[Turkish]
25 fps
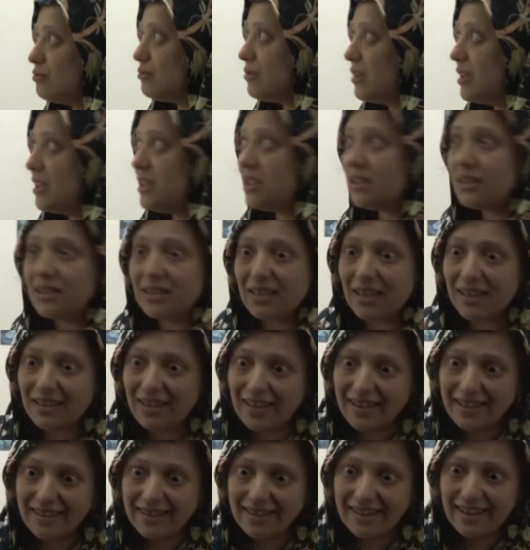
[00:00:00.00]

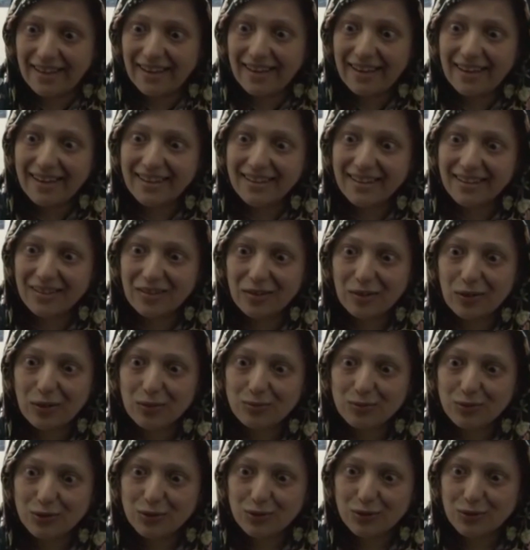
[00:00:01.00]
eskiden hani derler ya
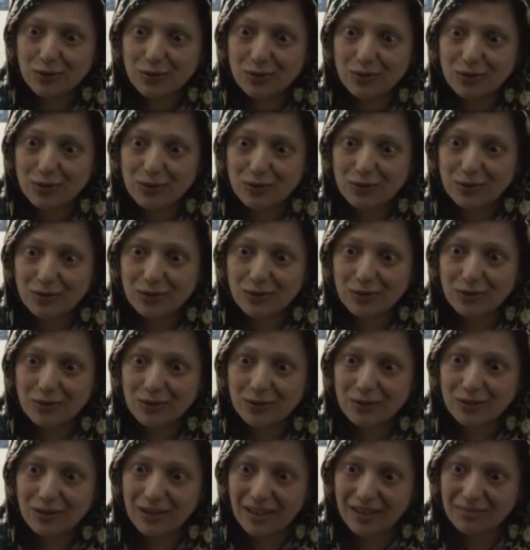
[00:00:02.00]
komşu
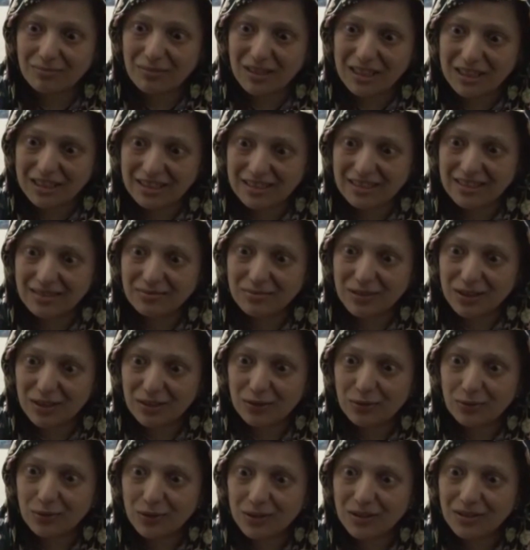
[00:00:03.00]
dan başka
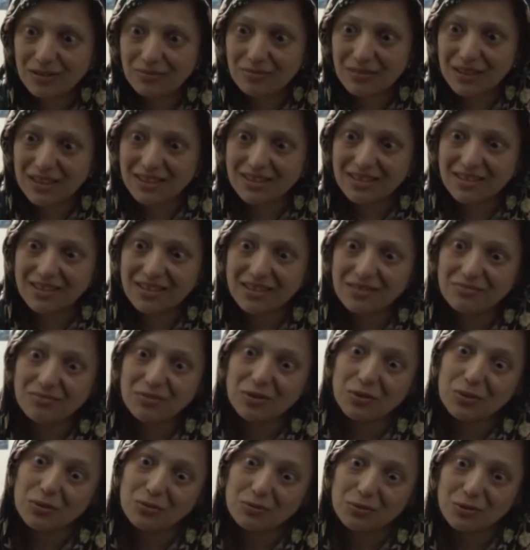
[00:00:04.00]
kimseye güvenilmez diye
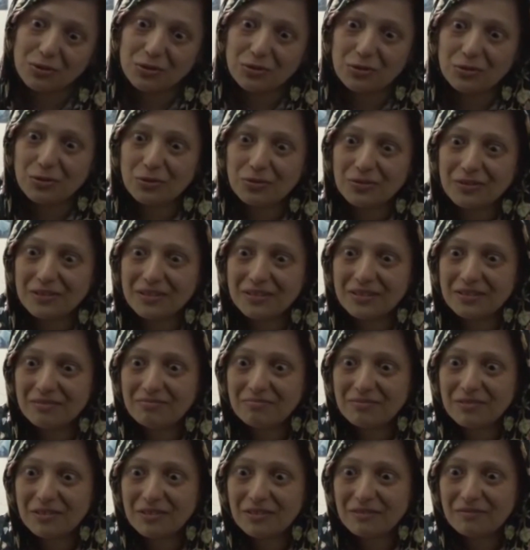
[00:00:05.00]
şimdi komşuya da
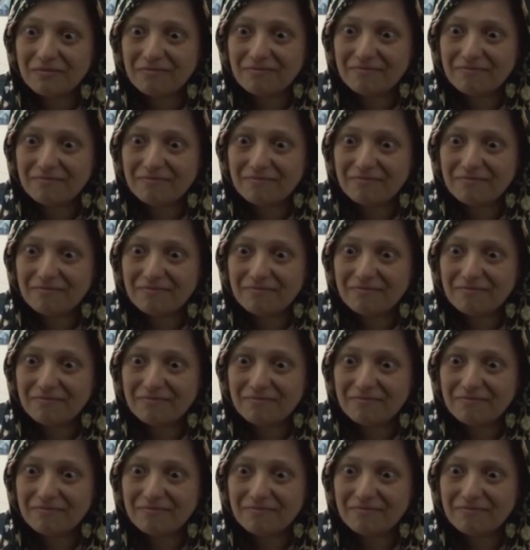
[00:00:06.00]
güvenilmiyor.